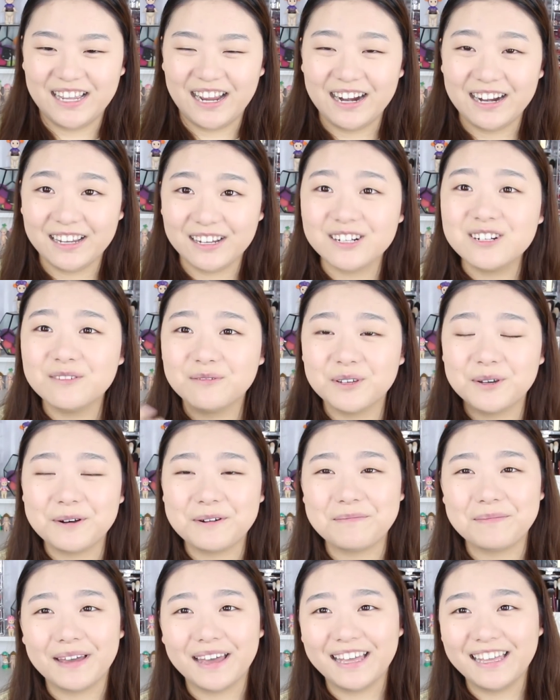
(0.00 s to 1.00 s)
但是那个视频
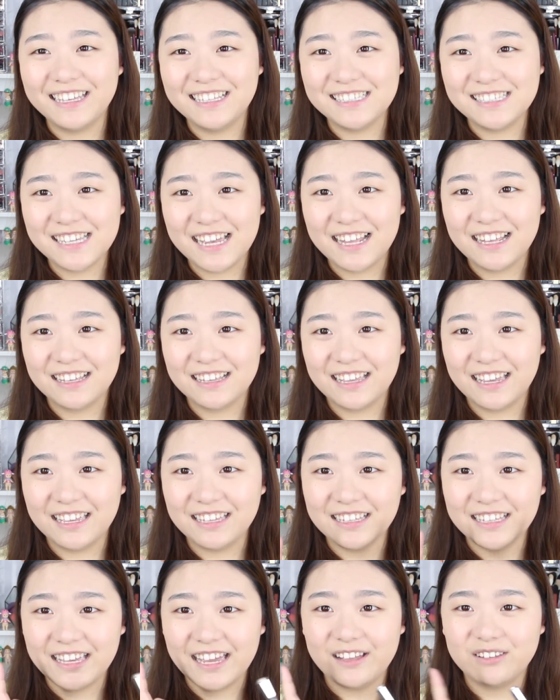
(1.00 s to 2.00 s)
我没摁键的那一
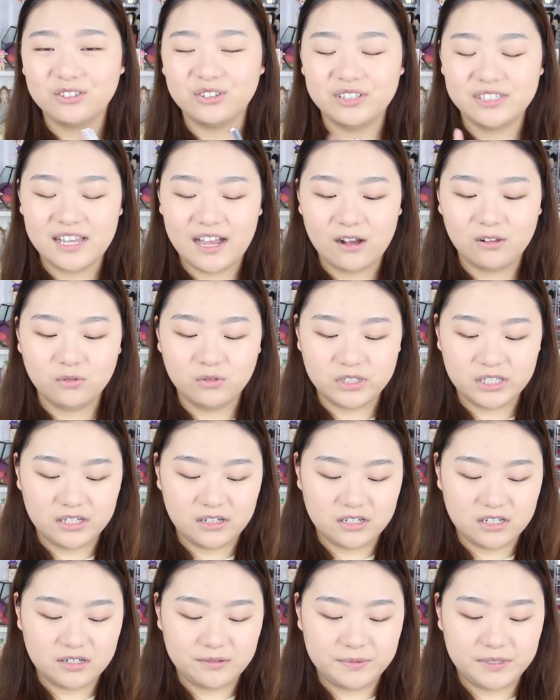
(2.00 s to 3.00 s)
天，就是想要录这
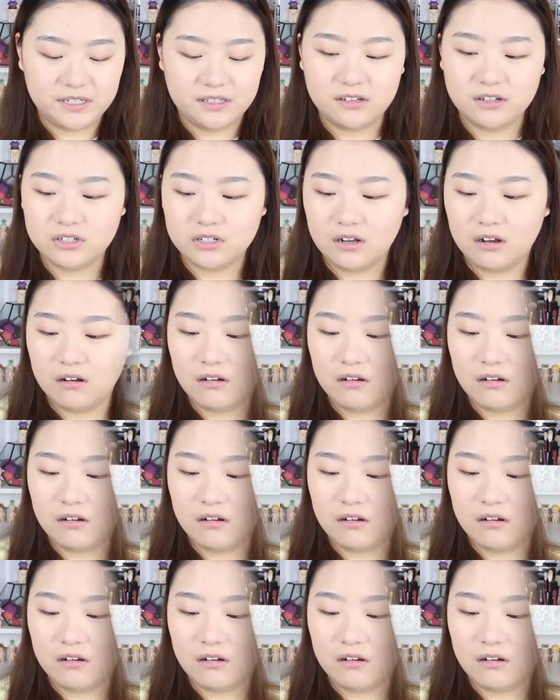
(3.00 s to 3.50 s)
个视频的时